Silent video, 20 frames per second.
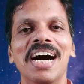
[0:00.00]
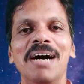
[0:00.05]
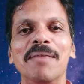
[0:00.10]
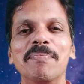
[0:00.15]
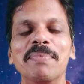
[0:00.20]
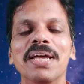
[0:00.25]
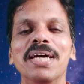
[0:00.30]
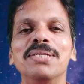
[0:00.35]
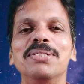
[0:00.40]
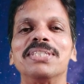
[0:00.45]

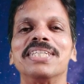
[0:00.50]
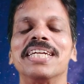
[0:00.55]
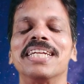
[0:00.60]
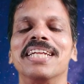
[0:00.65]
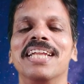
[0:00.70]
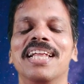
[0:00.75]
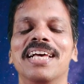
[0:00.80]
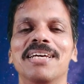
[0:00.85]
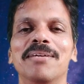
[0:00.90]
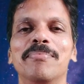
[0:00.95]
अपना जो
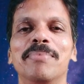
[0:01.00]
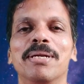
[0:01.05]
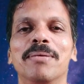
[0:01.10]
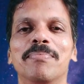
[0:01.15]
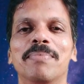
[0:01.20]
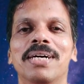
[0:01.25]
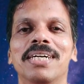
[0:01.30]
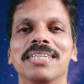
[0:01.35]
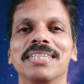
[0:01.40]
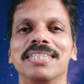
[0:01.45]
चैनल है
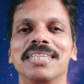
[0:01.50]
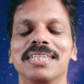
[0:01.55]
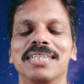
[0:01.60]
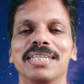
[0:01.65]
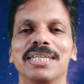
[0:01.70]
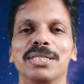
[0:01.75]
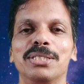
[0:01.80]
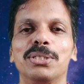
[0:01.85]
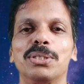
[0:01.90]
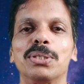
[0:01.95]
ब्रह्मांड सिद्धि
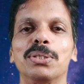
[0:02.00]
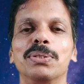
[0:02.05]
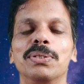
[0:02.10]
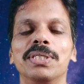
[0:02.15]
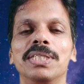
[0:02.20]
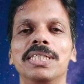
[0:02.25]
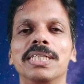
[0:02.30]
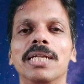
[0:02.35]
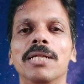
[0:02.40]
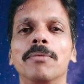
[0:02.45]
एस्ट्रो
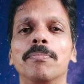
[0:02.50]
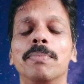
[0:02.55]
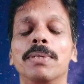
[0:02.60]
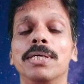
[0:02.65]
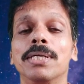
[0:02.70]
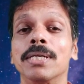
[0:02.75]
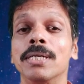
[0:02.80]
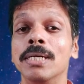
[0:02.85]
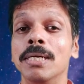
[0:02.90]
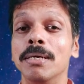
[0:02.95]
इस चैनल
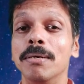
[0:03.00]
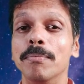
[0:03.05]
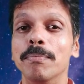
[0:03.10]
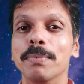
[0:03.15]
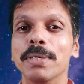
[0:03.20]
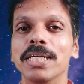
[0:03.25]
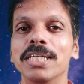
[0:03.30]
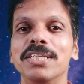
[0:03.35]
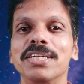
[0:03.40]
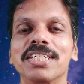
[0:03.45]
पर
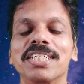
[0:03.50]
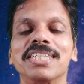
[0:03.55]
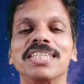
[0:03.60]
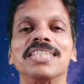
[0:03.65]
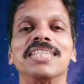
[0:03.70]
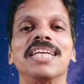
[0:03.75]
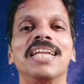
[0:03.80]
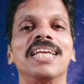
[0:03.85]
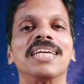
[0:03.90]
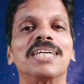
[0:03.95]
मेष राशि
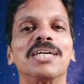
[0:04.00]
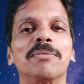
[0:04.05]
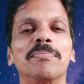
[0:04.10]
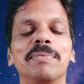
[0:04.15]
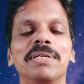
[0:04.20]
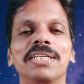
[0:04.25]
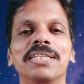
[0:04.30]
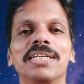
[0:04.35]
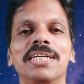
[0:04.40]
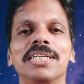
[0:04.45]
से लेकर
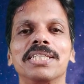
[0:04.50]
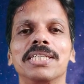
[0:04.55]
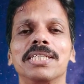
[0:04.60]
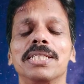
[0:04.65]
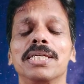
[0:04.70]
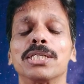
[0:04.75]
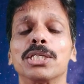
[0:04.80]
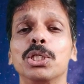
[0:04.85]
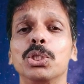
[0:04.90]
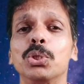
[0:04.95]
मीन राशि
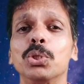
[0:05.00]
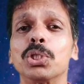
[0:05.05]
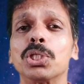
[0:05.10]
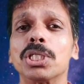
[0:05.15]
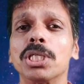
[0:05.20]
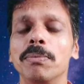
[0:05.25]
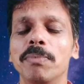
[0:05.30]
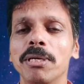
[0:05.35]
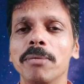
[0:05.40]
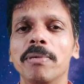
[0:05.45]
तक की जो
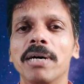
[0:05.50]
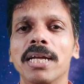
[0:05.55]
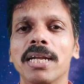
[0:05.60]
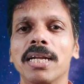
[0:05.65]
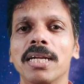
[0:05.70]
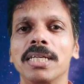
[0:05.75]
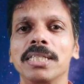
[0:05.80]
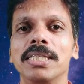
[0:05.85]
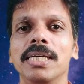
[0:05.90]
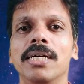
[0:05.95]
सभी बारह
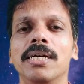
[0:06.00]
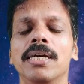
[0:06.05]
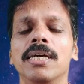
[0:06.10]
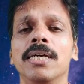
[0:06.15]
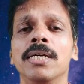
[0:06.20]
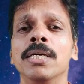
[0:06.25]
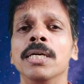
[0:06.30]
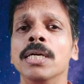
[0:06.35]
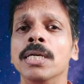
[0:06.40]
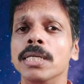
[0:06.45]
राशियां हैं
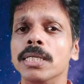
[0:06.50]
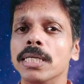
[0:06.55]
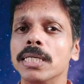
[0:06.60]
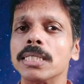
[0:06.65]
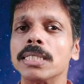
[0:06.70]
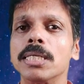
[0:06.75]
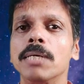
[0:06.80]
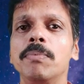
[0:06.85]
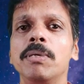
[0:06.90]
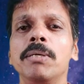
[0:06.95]
यह
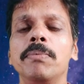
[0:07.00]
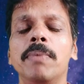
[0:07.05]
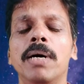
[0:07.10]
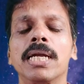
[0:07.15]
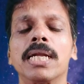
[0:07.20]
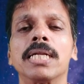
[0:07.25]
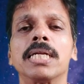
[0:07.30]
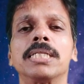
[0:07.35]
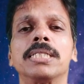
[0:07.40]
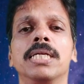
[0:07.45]
सभी
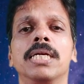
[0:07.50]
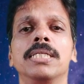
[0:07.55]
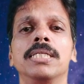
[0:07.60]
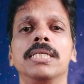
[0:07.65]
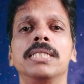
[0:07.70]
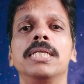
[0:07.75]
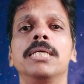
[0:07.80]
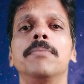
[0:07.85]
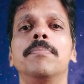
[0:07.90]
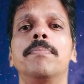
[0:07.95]
बारह राशियां
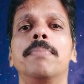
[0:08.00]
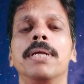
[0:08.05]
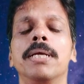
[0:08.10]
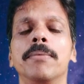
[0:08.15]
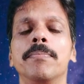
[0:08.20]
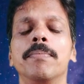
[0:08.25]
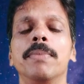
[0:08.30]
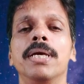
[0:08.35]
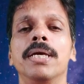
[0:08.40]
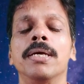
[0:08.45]
यदि
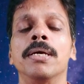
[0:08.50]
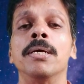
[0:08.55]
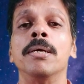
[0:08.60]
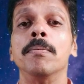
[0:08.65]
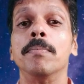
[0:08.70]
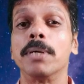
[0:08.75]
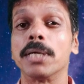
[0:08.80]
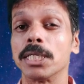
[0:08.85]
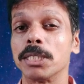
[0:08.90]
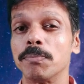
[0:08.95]
प्रेम में
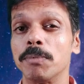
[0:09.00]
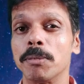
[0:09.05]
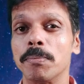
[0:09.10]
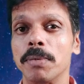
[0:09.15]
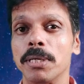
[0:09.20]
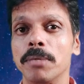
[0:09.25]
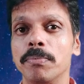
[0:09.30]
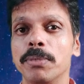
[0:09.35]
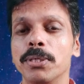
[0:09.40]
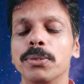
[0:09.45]
परस्पर
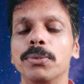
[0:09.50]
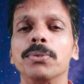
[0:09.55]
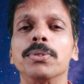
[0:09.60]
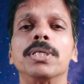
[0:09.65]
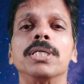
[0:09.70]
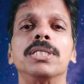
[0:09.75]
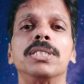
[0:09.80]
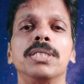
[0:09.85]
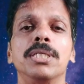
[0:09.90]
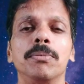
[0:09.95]
प्रेम में
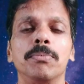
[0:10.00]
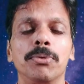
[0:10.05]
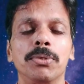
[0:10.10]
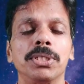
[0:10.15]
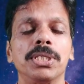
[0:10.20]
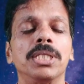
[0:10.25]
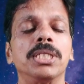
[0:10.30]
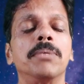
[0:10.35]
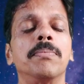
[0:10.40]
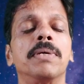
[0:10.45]
होंगे स्त्री
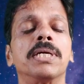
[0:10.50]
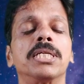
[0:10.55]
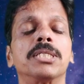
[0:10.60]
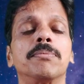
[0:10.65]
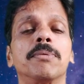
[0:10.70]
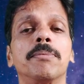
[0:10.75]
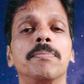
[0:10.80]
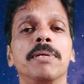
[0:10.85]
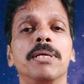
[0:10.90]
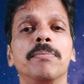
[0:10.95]
पुरुष यदि
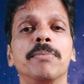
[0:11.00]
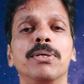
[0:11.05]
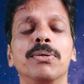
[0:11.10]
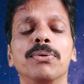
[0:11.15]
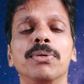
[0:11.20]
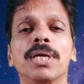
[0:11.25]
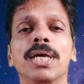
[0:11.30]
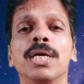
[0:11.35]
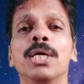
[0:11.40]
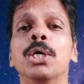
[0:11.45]
परस्पर प्रेम में
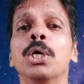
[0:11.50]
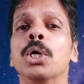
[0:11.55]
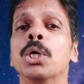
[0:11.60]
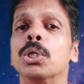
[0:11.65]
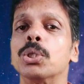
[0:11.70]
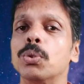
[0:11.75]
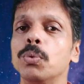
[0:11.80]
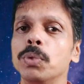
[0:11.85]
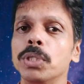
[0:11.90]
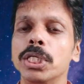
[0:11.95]
होंगे
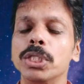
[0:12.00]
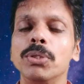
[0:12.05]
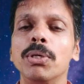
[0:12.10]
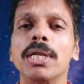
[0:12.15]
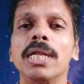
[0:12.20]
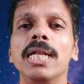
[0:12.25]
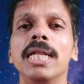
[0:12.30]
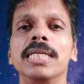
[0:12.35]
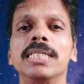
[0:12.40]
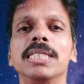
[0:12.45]
तो उनकी जो
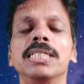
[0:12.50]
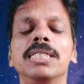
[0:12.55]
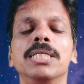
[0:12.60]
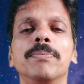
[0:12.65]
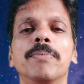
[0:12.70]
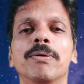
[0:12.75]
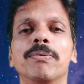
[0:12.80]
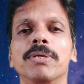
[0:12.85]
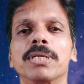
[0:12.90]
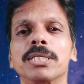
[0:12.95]

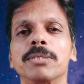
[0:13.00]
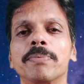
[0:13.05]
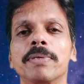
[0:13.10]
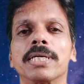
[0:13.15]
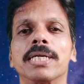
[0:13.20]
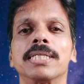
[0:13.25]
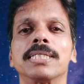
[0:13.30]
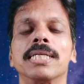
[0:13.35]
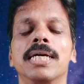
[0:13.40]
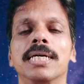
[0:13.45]
रिलेशनशिप है वो किस
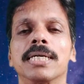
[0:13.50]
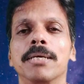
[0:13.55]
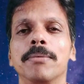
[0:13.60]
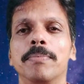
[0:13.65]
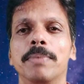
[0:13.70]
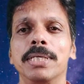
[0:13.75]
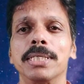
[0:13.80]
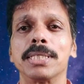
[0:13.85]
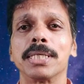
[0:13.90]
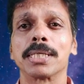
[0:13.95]
प्रकार से आगे
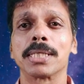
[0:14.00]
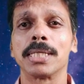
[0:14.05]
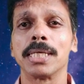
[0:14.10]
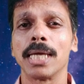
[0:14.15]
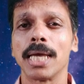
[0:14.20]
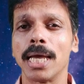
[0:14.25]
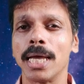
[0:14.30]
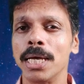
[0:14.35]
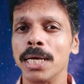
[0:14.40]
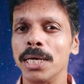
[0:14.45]
बढ़ सकती
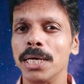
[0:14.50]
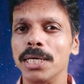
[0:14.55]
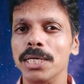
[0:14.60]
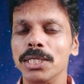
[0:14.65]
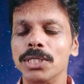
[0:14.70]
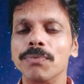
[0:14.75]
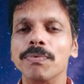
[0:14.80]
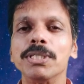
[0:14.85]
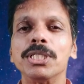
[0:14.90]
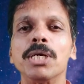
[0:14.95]
है
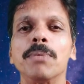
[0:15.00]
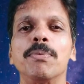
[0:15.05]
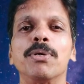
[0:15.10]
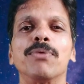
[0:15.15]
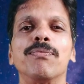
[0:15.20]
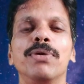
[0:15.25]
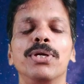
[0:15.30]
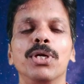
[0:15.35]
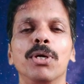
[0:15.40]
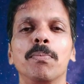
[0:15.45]
इस विषय पर
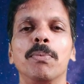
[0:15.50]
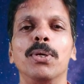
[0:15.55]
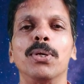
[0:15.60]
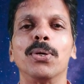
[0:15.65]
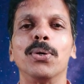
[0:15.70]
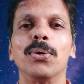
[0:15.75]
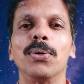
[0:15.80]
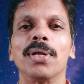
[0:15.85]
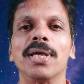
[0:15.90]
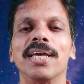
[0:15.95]
वीडियो अपलोड
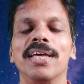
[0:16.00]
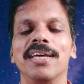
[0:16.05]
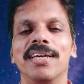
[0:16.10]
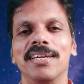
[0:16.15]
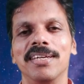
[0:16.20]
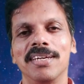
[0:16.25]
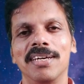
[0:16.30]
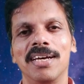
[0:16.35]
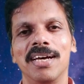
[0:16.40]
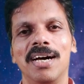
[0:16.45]
हो रहे
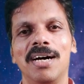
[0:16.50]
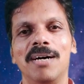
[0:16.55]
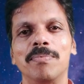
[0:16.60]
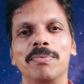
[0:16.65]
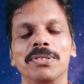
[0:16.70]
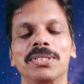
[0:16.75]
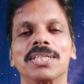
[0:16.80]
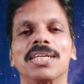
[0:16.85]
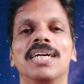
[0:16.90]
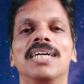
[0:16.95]
हैं आप
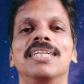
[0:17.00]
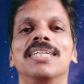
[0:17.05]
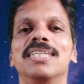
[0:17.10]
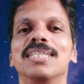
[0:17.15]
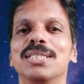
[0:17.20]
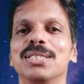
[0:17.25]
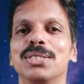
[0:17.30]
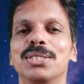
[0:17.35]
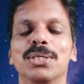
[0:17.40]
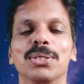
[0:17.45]
उसका
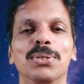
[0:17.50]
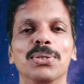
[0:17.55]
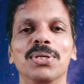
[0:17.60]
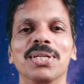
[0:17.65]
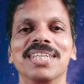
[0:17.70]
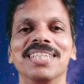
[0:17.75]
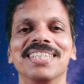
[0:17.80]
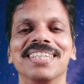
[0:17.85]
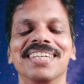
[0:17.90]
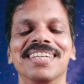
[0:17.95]
आनंद जरूर
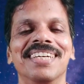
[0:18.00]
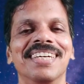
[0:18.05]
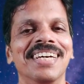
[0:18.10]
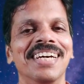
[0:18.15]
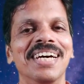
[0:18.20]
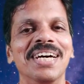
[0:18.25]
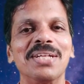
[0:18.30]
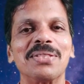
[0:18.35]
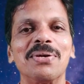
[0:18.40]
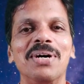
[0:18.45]
लीजिए
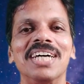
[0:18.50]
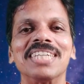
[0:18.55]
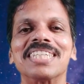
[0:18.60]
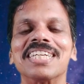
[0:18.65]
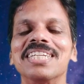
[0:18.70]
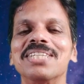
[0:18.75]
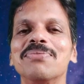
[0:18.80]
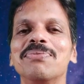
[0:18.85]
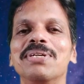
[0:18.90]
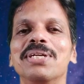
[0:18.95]
तो आज के
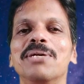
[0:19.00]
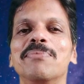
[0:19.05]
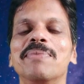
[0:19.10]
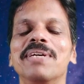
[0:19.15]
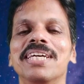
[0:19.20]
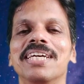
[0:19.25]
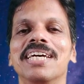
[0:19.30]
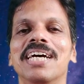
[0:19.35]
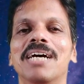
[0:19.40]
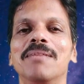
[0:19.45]
इस वीडियो
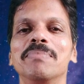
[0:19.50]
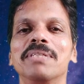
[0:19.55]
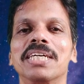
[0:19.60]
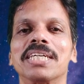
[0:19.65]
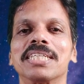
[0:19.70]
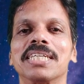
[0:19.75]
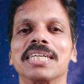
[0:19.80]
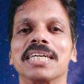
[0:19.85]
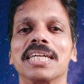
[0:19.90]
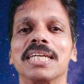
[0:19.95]
में हम
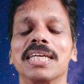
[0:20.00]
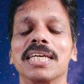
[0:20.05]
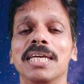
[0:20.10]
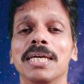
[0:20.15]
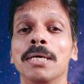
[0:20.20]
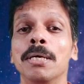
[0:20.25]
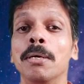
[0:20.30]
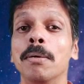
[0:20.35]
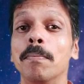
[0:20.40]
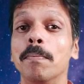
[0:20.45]
चर्चा करेंगे
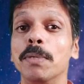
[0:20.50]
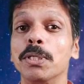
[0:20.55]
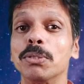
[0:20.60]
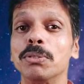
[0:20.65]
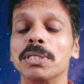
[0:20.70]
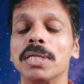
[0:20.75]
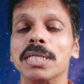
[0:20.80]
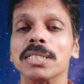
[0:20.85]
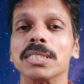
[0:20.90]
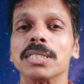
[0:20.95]

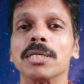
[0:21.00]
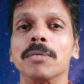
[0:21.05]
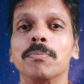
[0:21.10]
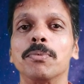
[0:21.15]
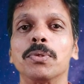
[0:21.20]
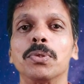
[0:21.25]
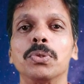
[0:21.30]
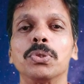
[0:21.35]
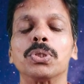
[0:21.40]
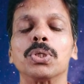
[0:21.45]
मिथुन राशि के
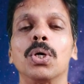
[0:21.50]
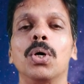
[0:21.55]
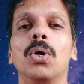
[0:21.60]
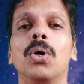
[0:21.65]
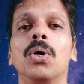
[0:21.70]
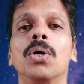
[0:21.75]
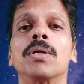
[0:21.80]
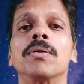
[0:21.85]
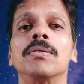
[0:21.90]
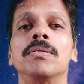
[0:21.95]
पुरुष
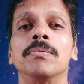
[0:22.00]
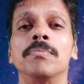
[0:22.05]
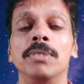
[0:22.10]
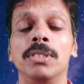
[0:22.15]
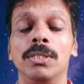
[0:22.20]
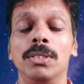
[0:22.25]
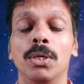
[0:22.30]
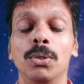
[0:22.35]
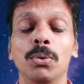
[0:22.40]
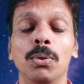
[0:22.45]
और
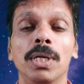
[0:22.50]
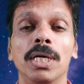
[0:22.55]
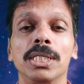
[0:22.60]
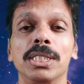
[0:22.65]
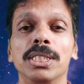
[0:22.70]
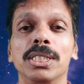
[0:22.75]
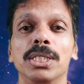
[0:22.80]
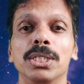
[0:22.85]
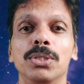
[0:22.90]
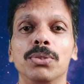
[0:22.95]
धनु
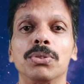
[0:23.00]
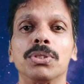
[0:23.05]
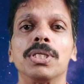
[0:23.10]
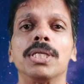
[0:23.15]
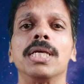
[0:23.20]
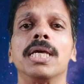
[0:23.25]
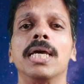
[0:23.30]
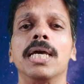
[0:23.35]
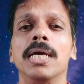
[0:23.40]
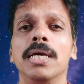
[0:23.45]
राशि की जो
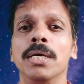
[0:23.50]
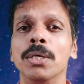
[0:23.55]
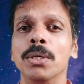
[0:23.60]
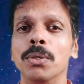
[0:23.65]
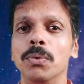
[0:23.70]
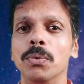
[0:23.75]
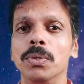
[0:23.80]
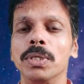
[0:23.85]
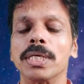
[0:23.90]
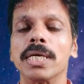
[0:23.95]
स्त्री है
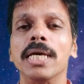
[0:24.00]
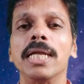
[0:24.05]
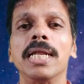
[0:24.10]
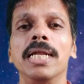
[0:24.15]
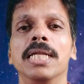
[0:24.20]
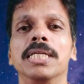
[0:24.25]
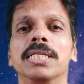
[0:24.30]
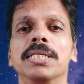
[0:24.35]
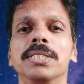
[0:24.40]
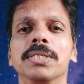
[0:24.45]
उनके
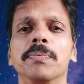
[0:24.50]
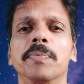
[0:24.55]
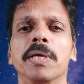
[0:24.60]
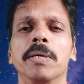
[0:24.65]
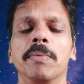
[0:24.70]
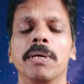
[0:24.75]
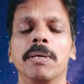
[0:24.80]
रिलेशनशिप के